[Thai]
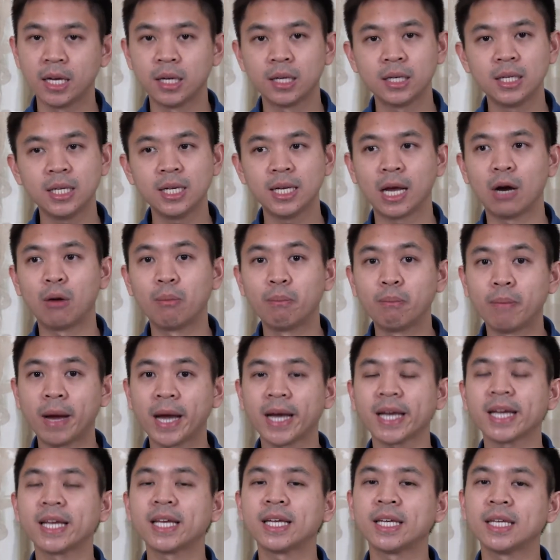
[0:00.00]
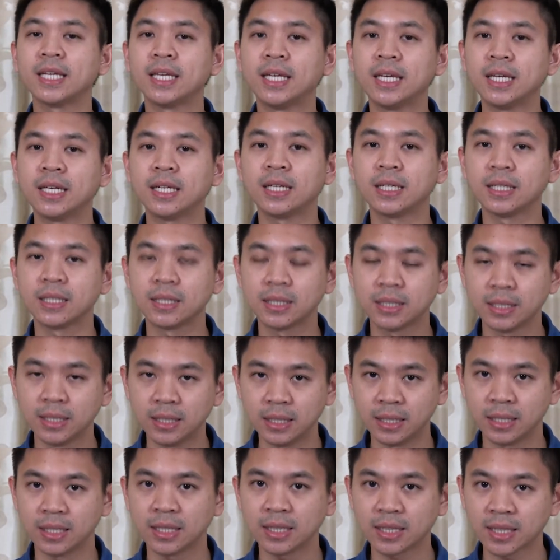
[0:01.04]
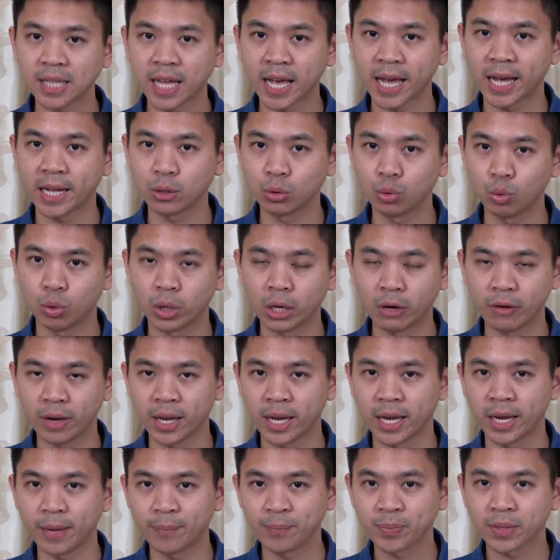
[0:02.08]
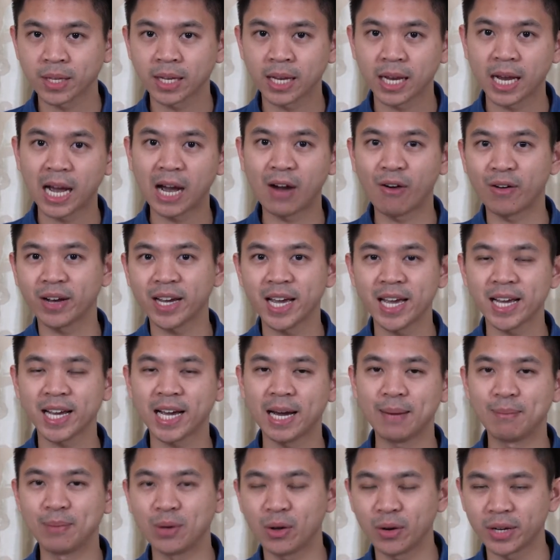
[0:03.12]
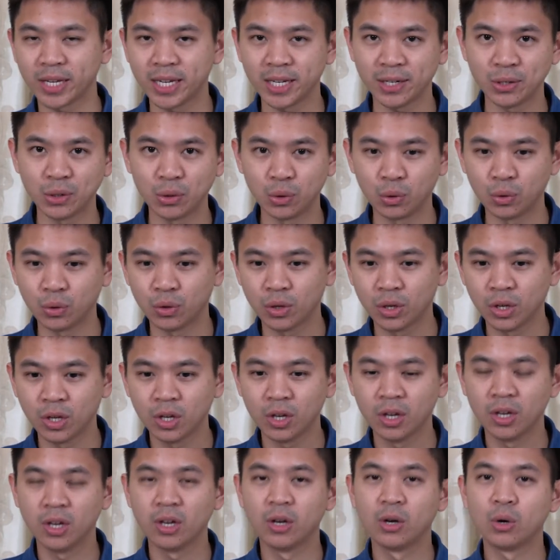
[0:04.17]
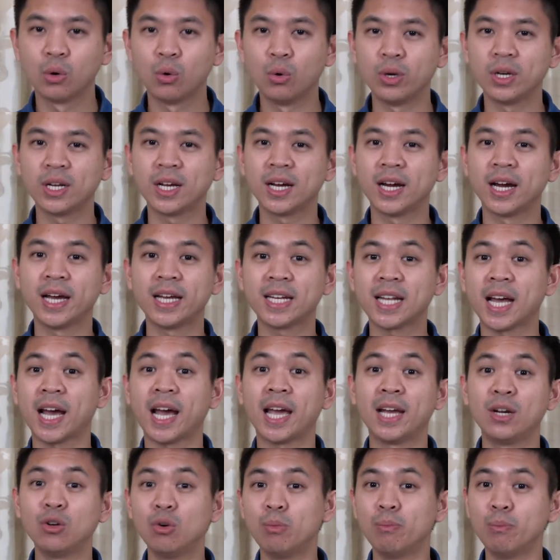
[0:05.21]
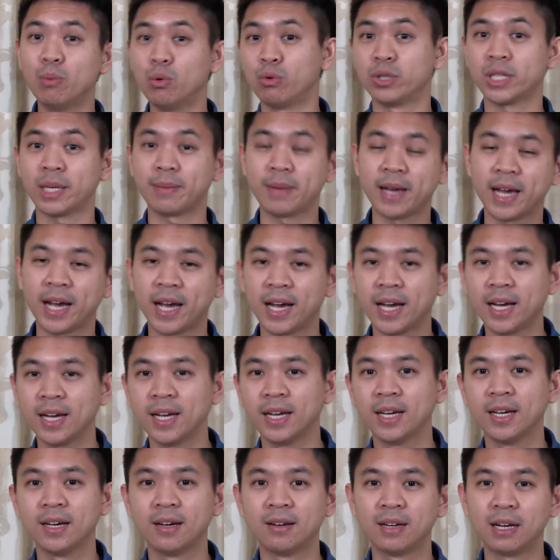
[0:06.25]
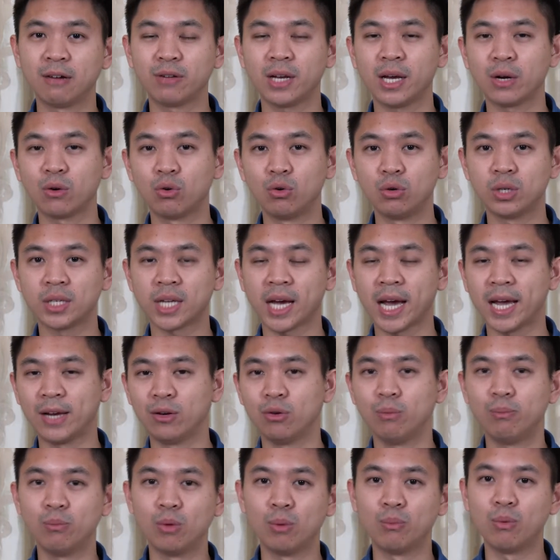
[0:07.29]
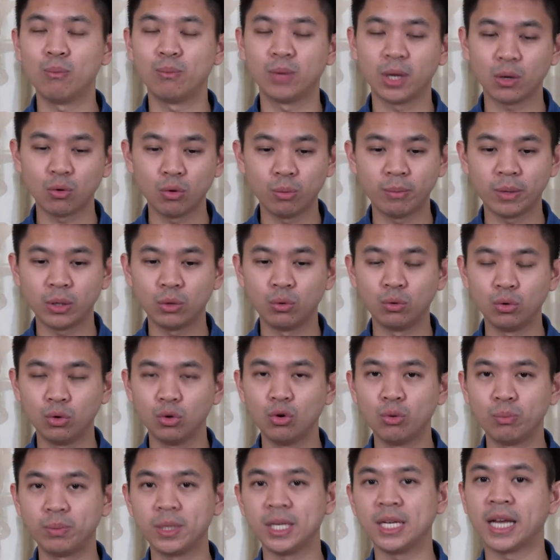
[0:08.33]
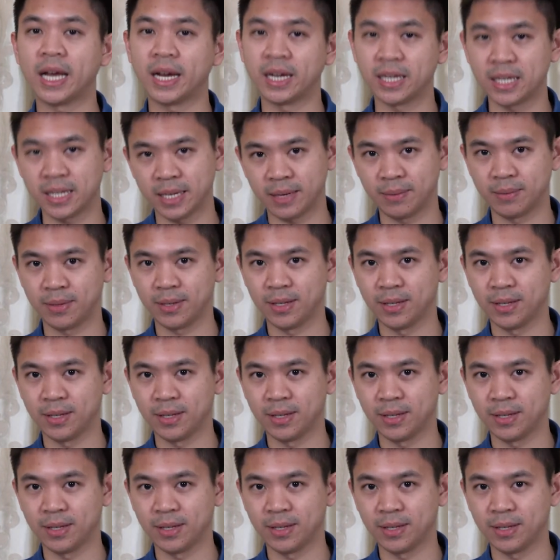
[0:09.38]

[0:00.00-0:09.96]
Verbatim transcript: ที่เรามักคิดถึงแต่ตัวเราเองเอาง่ายครับลองคิดดูคุณเคยถ่ายรูปหมู่ใช่ไหมฮะแล้วเวลาคุณถ่ายรูปหมู่ปุ๊บแล้วคุณมาดูรูปทีหลังเนี่ย